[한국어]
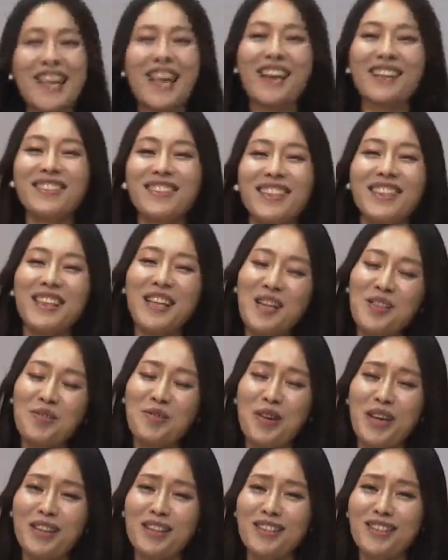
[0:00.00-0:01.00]
이해의
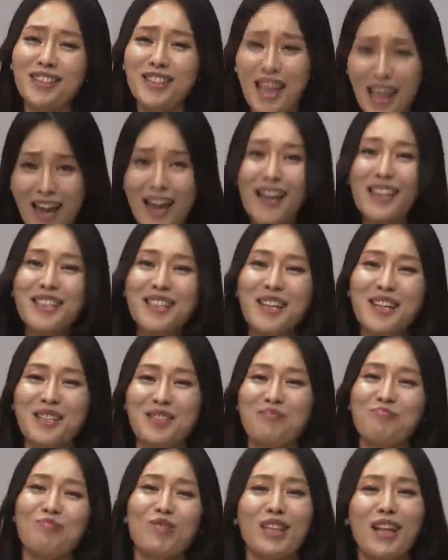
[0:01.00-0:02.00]
태도에는 세 가지가
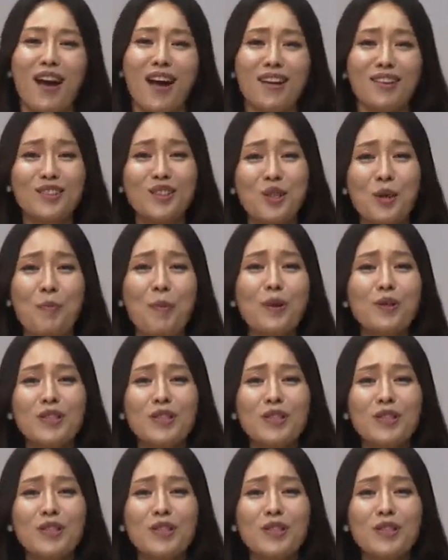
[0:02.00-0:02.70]
있습니다. 그 첫